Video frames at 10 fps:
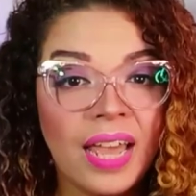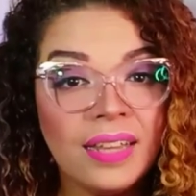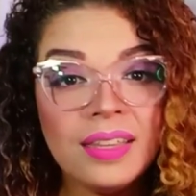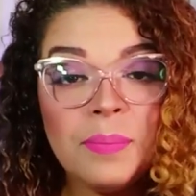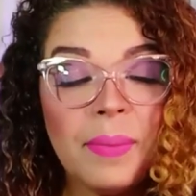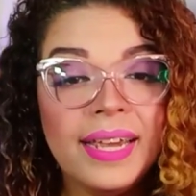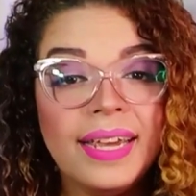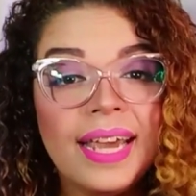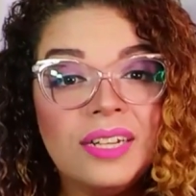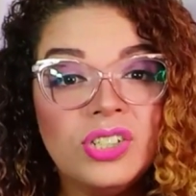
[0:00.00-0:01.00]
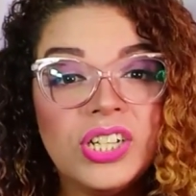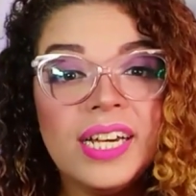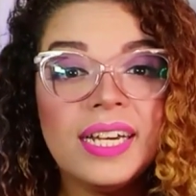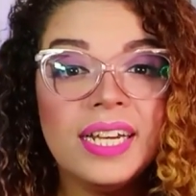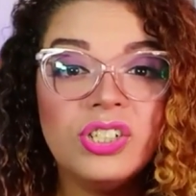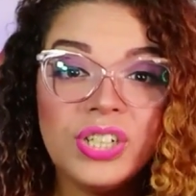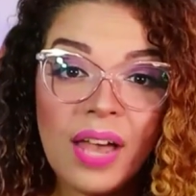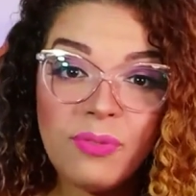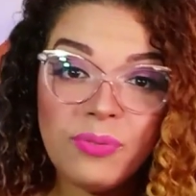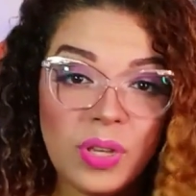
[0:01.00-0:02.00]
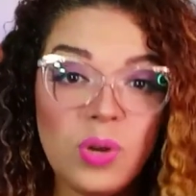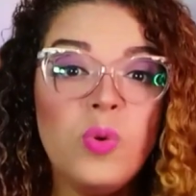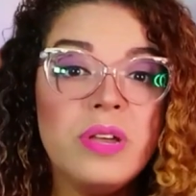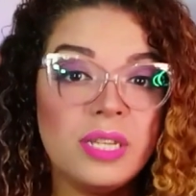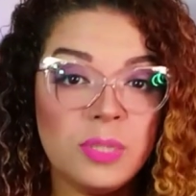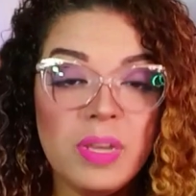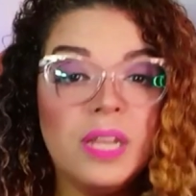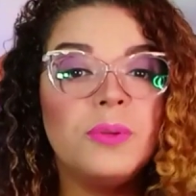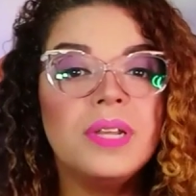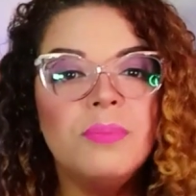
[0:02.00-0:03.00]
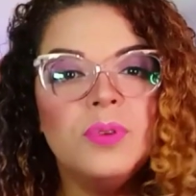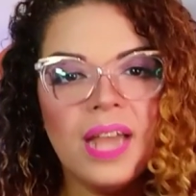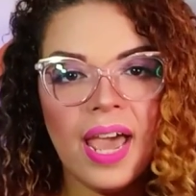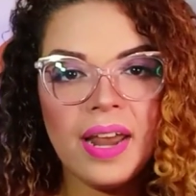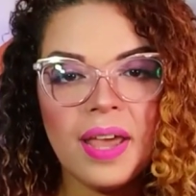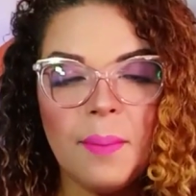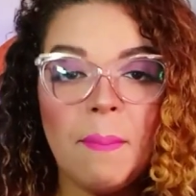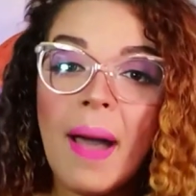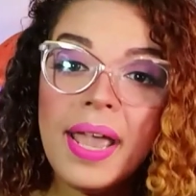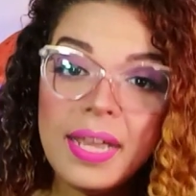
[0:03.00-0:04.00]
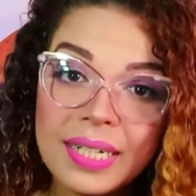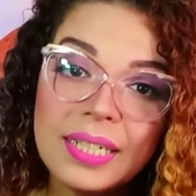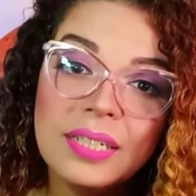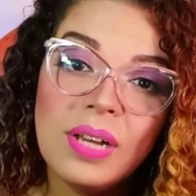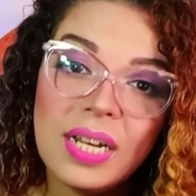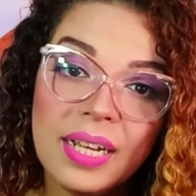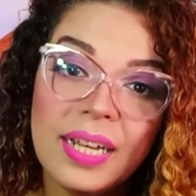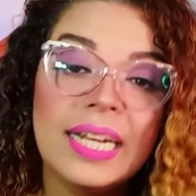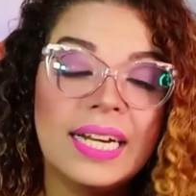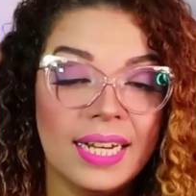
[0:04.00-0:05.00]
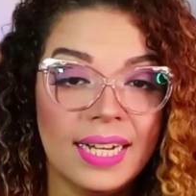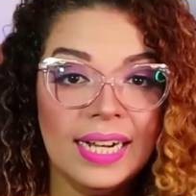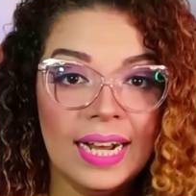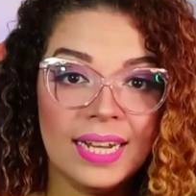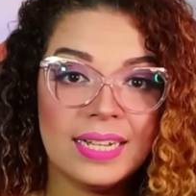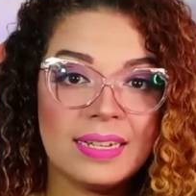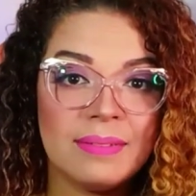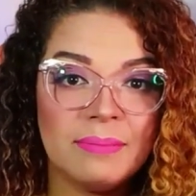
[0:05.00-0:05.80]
Tem também quem diga que já viu o espírito da mulher pairando ali naquela casa.